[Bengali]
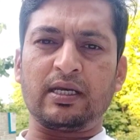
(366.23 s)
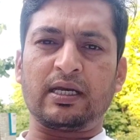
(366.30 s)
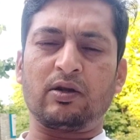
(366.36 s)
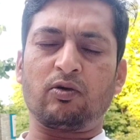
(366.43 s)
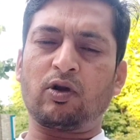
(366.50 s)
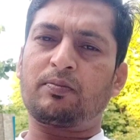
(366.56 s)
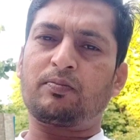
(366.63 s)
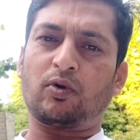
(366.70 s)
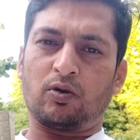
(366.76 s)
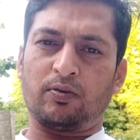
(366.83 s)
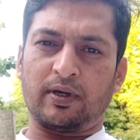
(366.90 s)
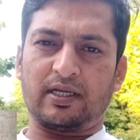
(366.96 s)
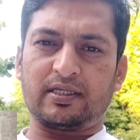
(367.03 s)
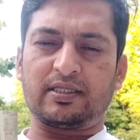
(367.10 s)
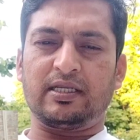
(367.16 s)
এখানে অনেক বড়
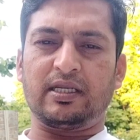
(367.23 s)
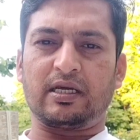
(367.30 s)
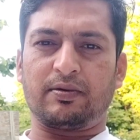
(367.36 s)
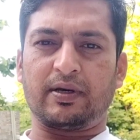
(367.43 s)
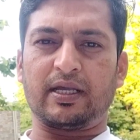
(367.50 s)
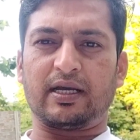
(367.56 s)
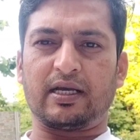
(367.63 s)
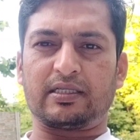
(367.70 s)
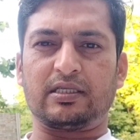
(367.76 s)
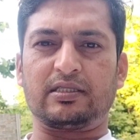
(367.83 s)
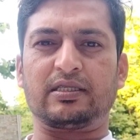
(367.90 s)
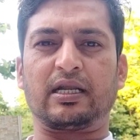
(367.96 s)
ভাইরা সিনিয়র ভাইরা আছে